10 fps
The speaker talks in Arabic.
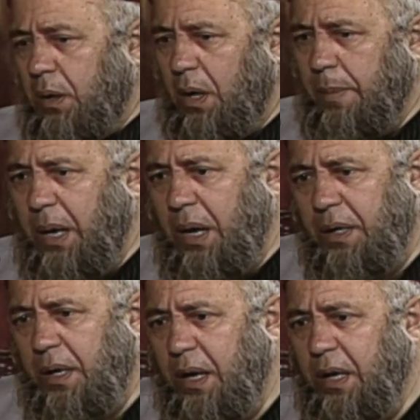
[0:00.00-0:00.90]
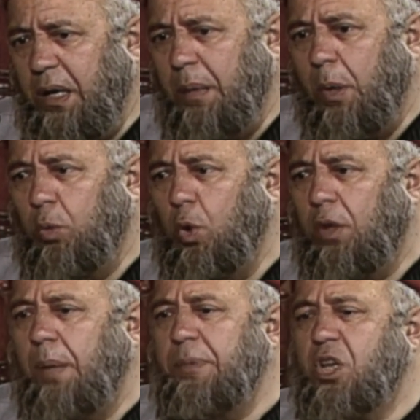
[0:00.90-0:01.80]
يا جماعه انا رايي ان
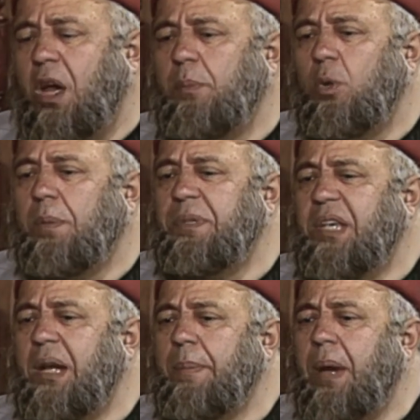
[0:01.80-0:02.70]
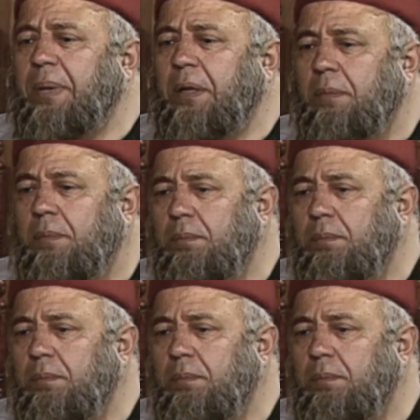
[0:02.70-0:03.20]
الموضوع ده مش هيمر بسلام ابدا